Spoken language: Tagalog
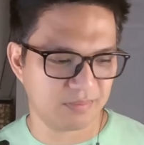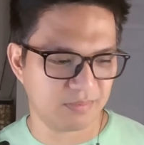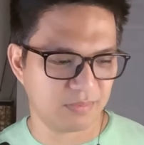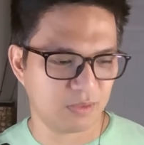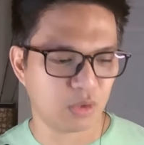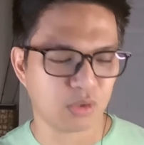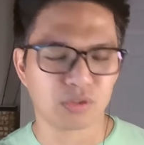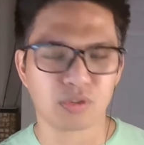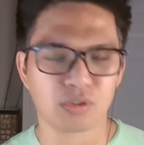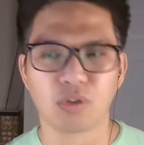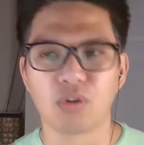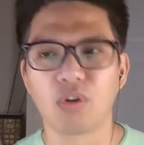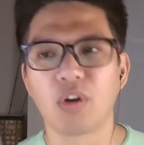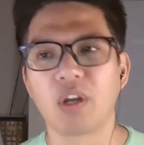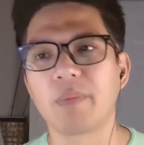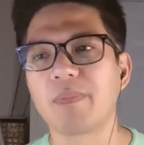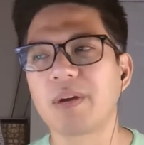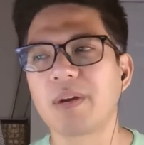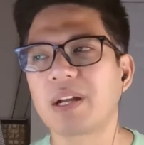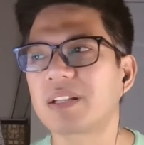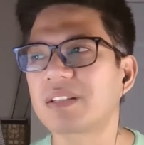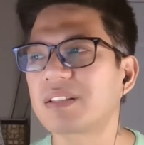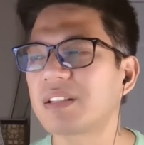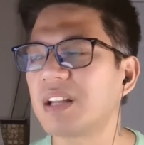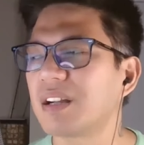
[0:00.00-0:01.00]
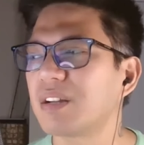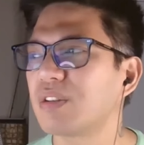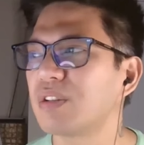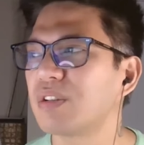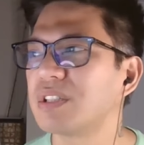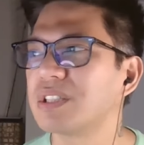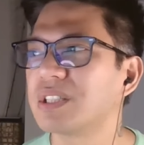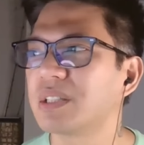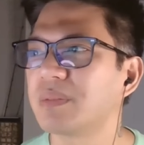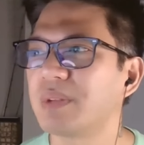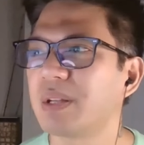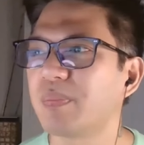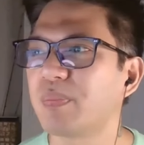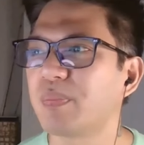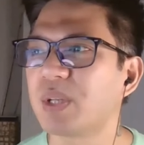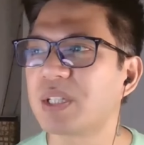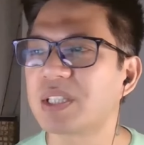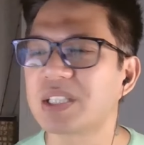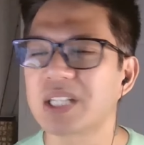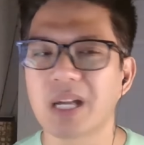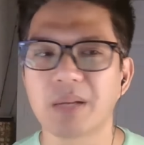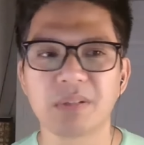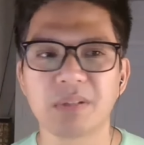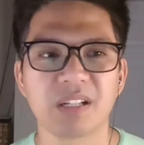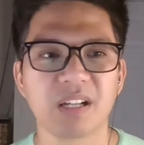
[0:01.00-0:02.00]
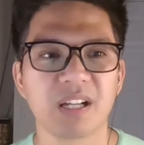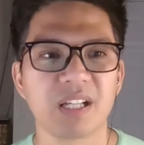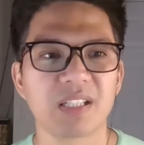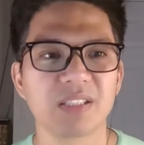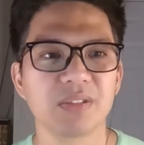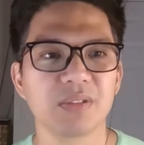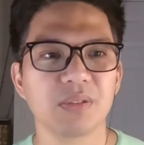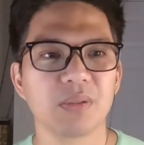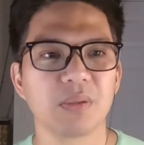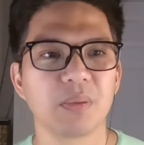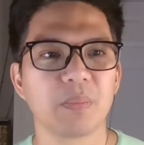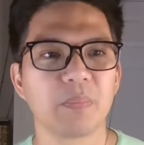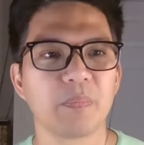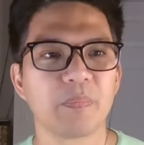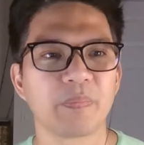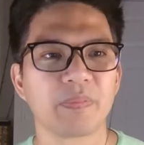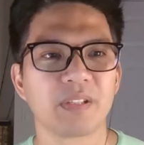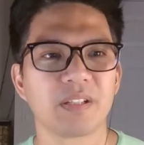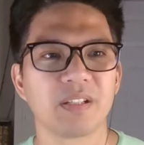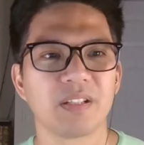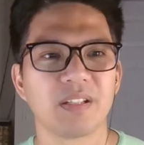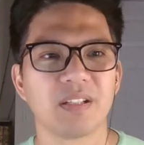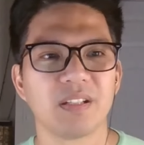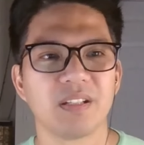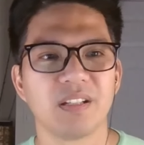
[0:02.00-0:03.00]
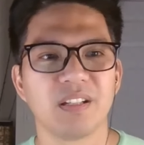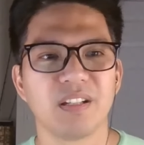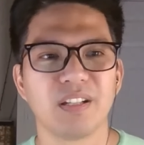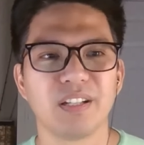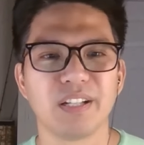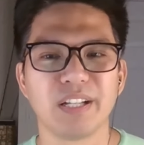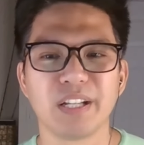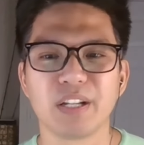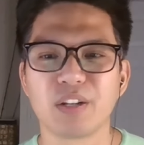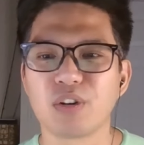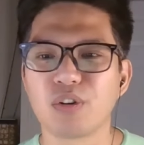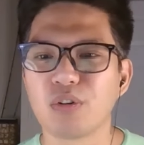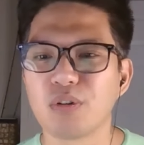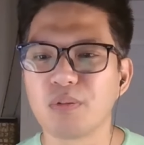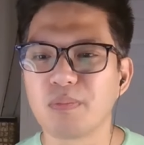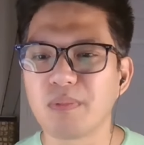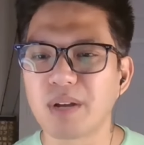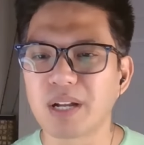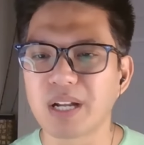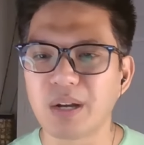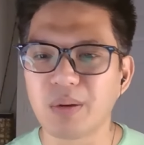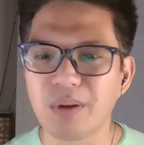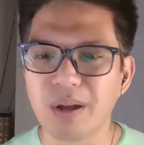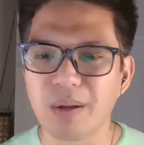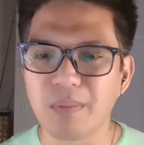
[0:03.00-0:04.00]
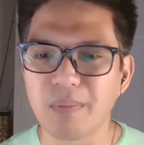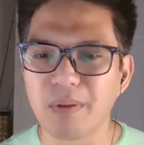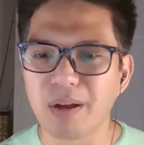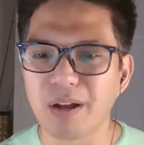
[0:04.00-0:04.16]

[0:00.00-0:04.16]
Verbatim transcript: Gusto ko ipagtanggol si VP Sara kaso hindi ko humagawa.